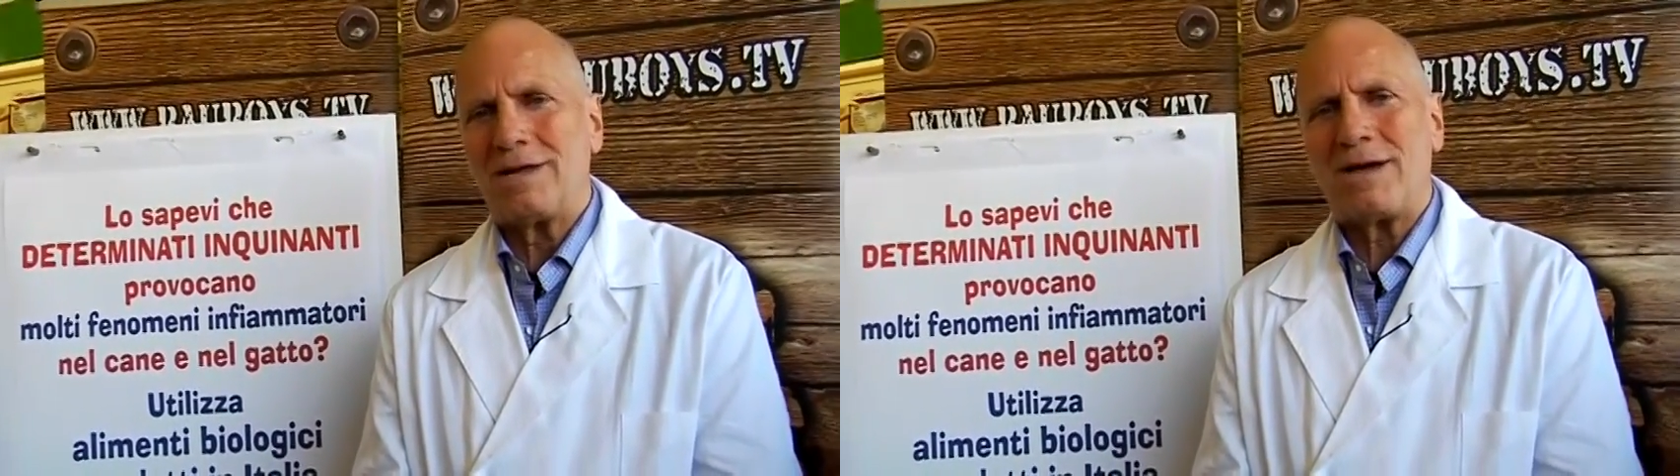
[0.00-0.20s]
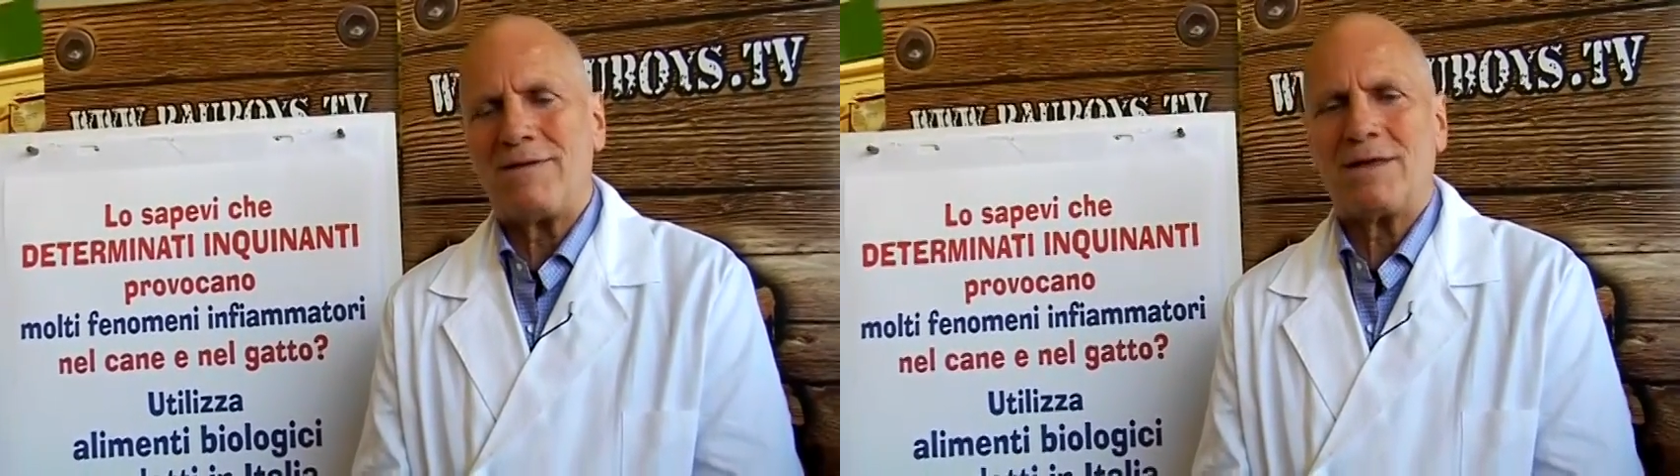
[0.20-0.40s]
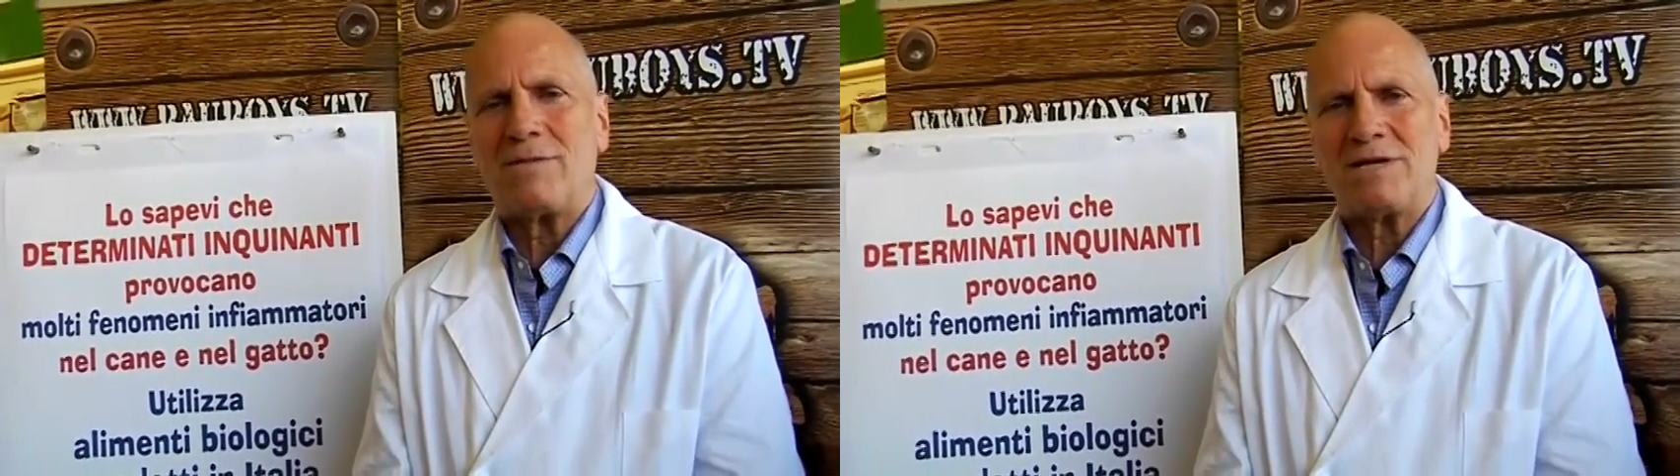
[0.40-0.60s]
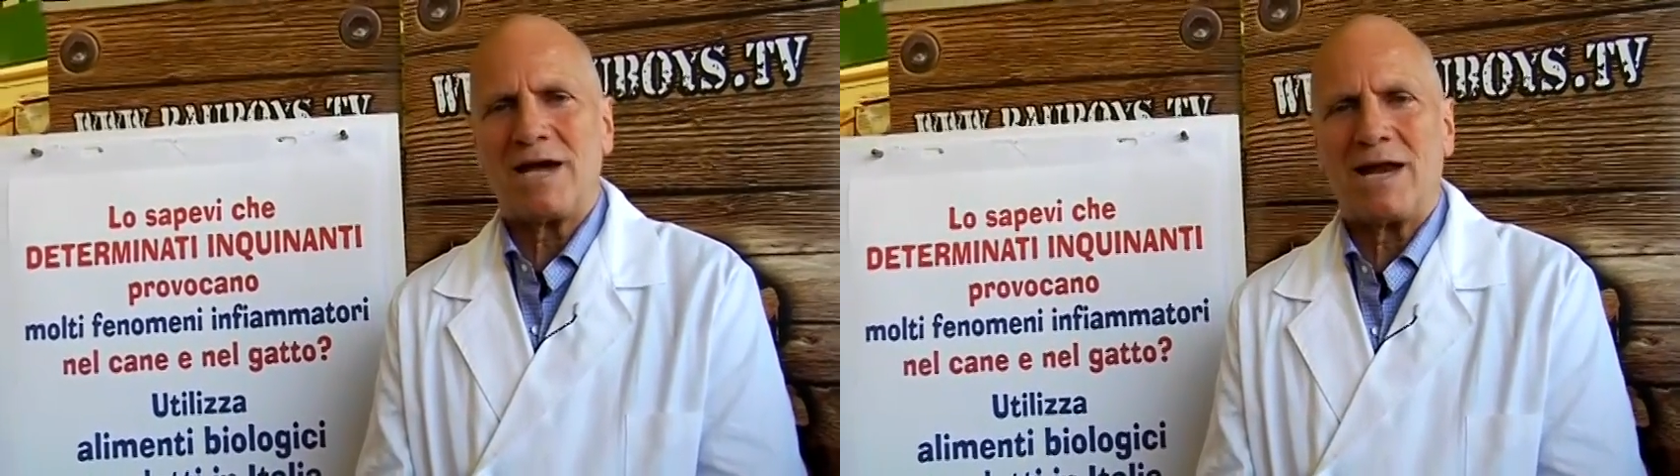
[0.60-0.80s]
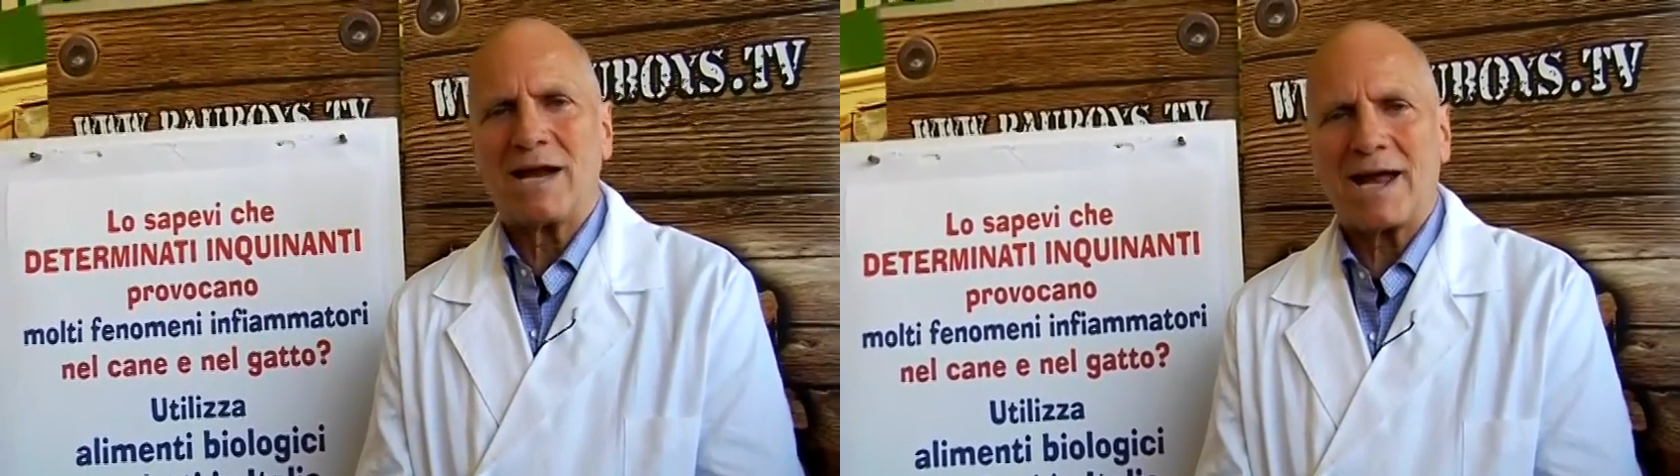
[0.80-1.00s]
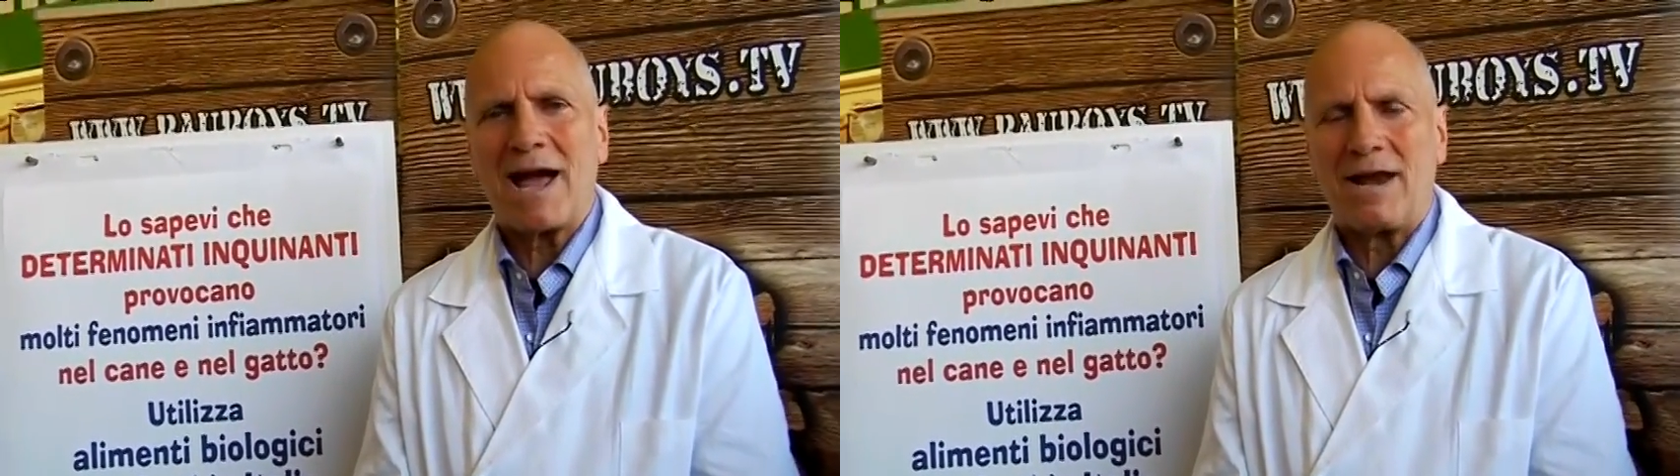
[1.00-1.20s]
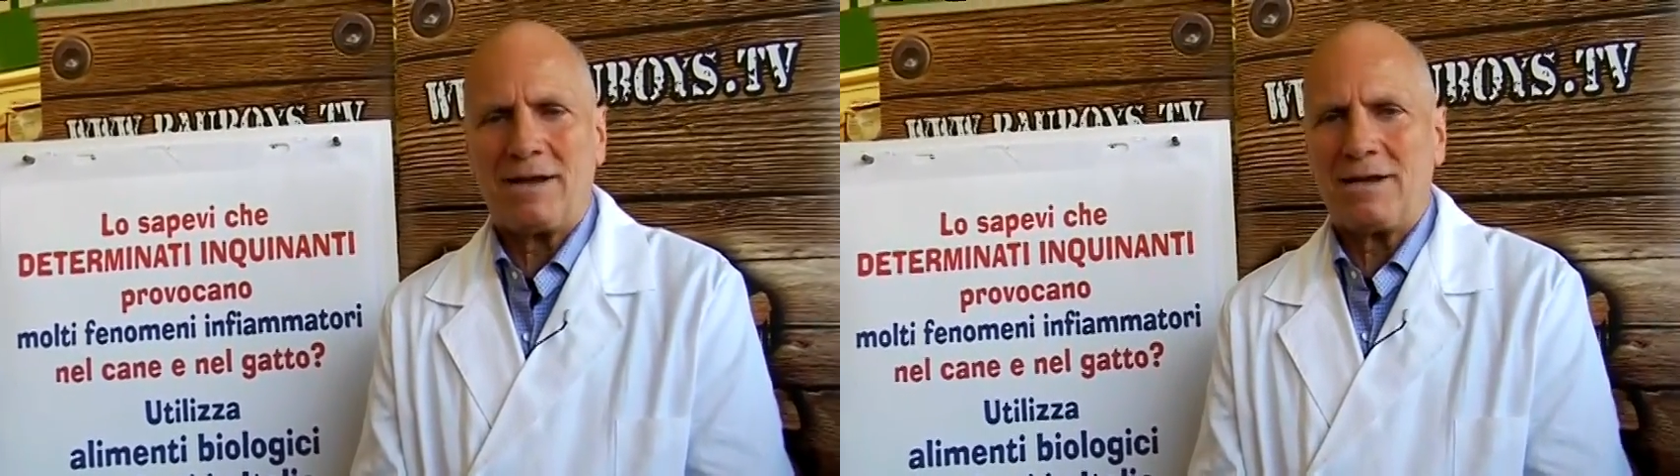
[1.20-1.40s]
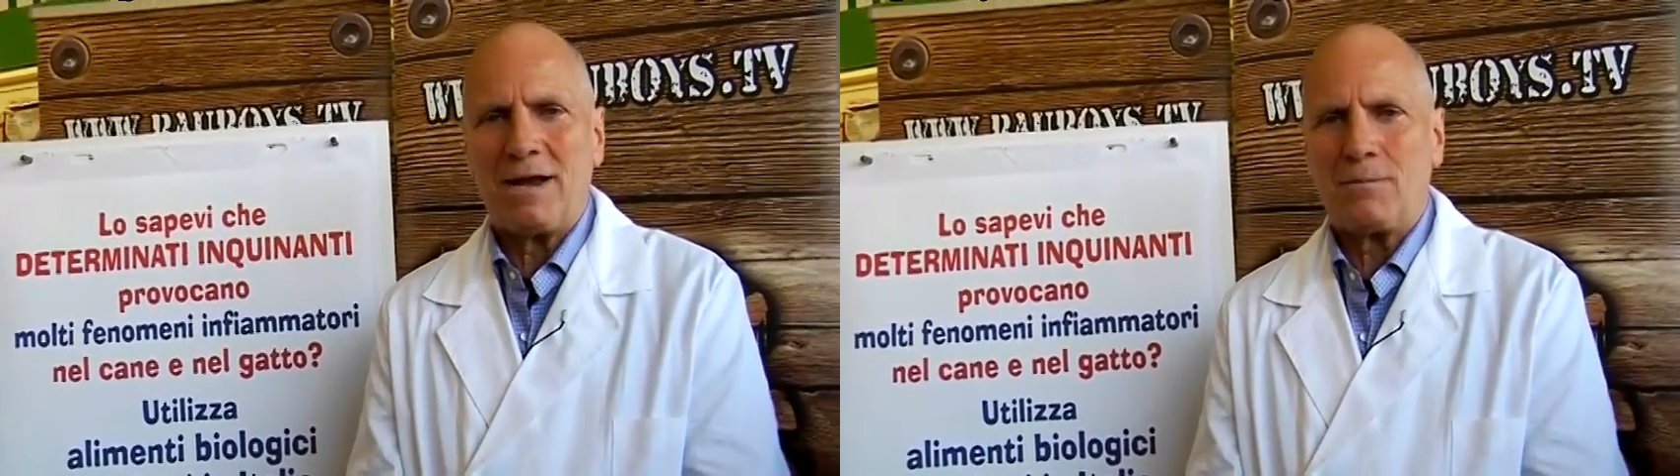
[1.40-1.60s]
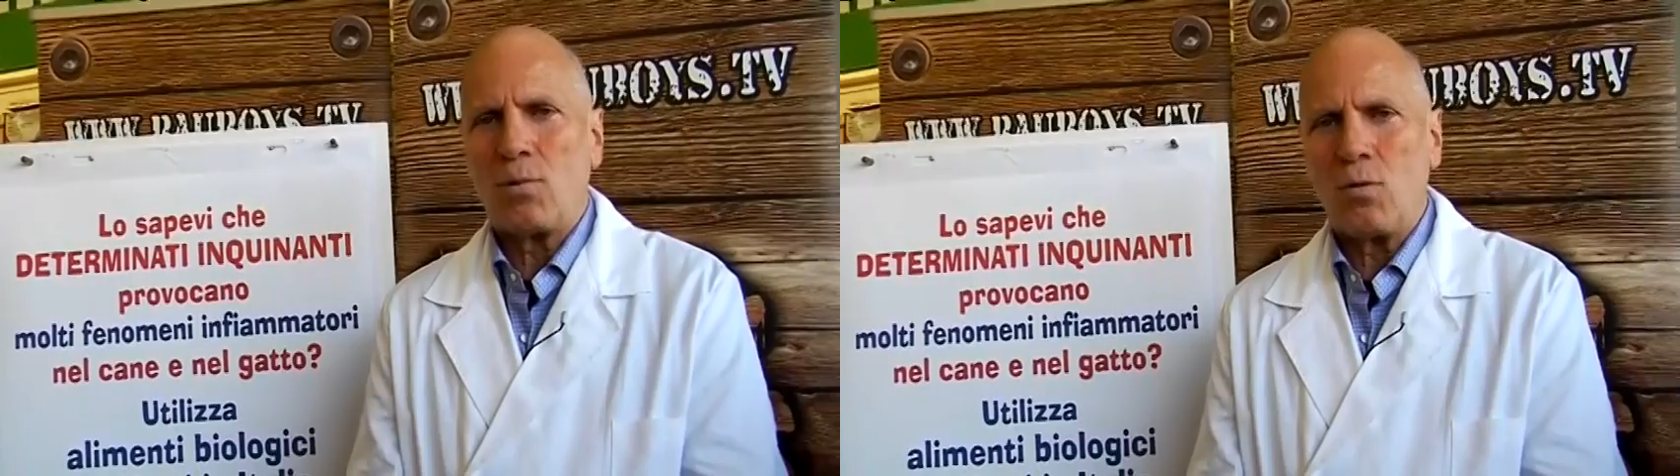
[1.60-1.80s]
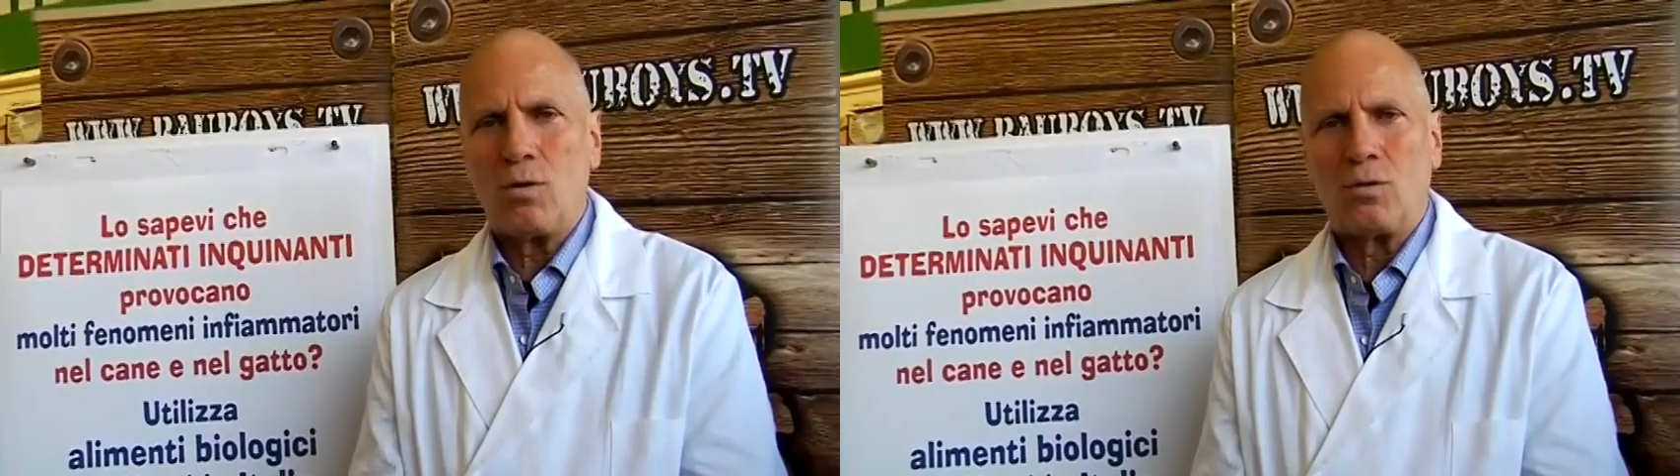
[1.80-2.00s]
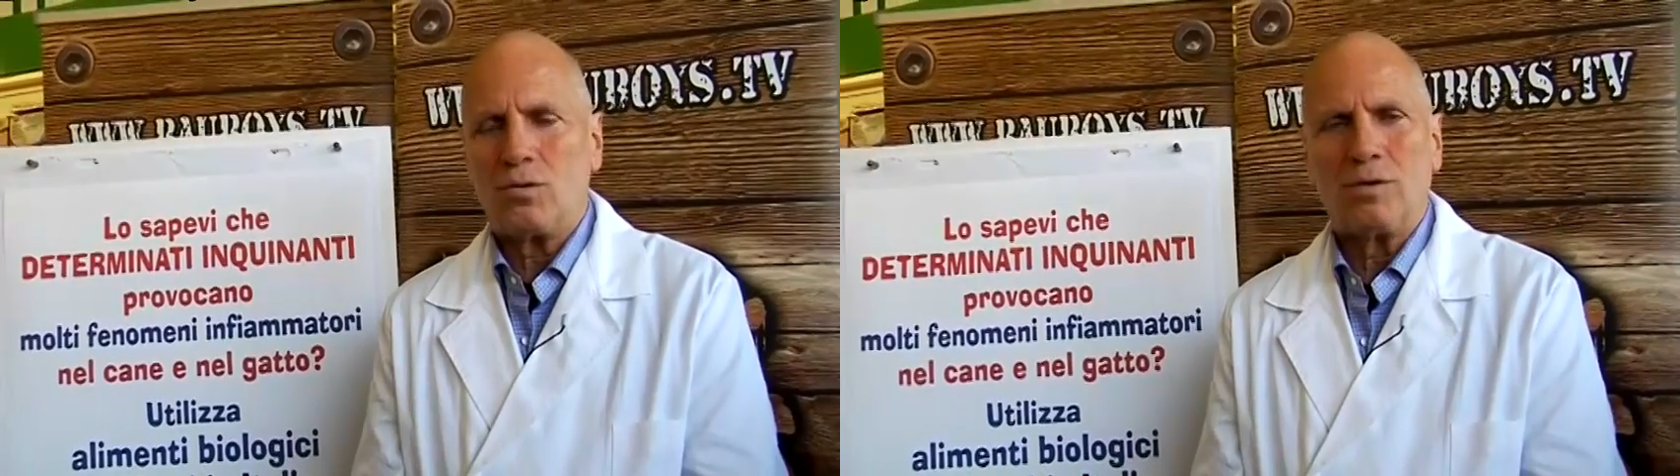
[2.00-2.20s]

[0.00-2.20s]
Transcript: davi da mangiare al cane del pollo,